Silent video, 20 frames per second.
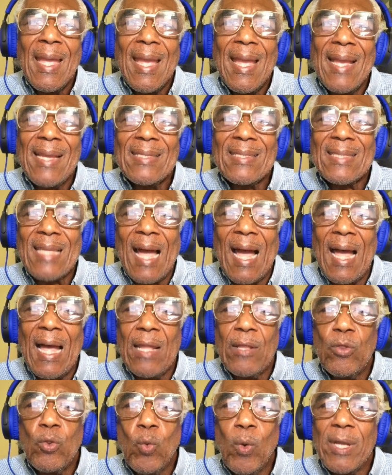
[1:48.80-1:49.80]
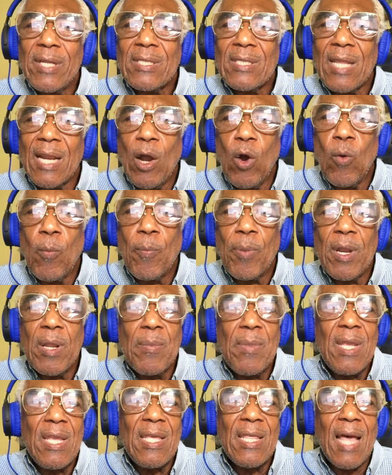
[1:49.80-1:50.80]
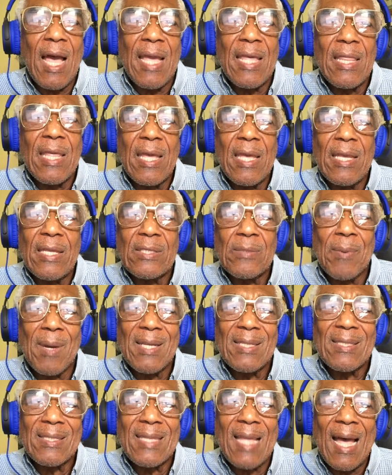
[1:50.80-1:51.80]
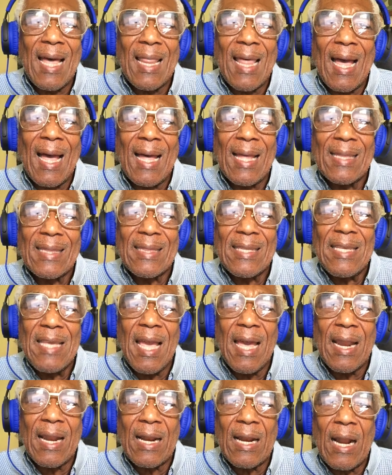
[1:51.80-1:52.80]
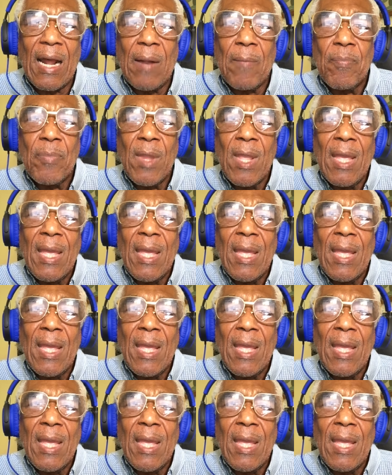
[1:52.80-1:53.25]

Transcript: está nuestra oprimida y desbastada tierra